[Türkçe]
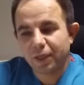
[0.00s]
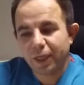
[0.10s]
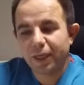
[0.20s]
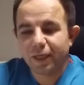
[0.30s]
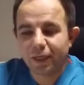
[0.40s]

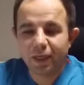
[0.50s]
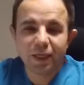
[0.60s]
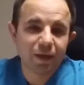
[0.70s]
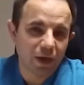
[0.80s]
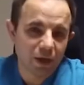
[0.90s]
genellikle
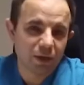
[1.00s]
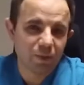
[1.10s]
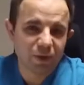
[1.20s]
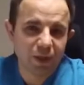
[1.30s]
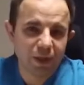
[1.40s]
ilk
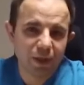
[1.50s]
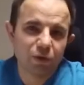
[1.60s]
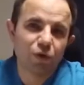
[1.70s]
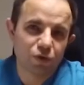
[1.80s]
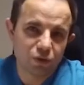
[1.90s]
aklımıza
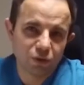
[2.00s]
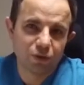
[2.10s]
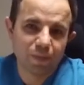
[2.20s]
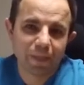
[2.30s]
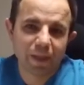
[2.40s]
gelen gözlük.
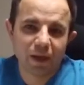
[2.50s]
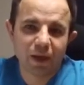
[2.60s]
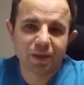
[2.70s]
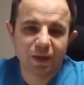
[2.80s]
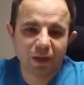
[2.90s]
Yani
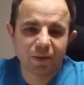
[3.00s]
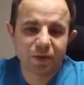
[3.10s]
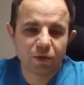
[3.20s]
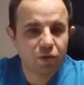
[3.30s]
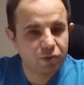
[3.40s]

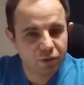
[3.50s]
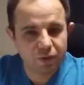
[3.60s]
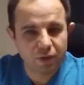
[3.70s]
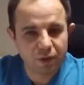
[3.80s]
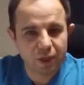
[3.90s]
hastalarımıza gözlük
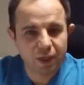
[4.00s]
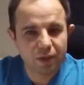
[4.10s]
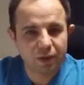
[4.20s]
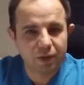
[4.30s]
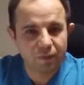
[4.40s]

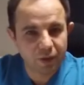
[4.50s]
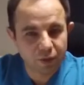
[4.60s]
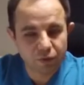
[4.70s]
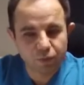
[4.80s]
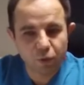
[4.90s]
yani
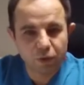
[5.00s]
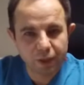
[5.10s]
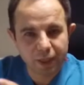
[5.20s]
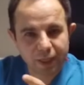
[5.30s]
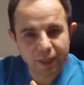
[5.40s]
veriyoruz.
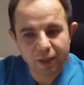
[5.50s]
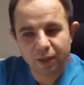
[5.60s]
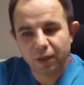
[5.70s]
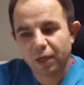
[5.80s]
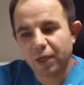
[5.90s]
Polikliniğe gelen
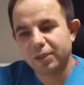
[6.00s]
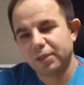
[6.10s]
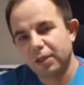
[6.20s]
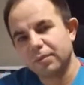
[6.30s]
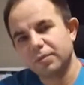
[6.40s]

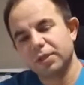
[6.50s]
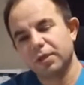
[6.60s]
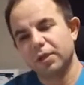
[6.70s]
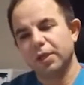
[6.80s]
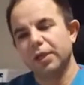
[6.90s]
hastalarımıza
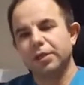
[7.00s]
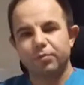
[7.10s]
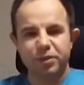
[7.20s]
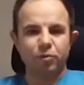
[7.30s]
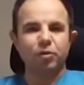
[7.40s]

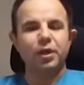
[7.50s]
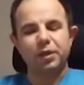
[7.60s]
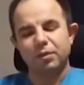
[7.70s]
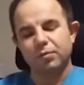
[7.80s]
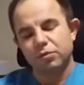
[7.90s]
ilk bizim
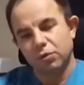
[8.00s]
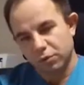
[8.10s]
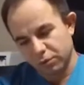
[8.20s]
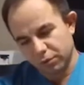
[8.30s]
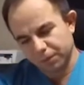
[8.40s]
önerdiğimiz
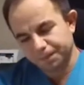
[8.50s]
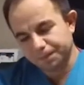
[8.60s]
gözlük.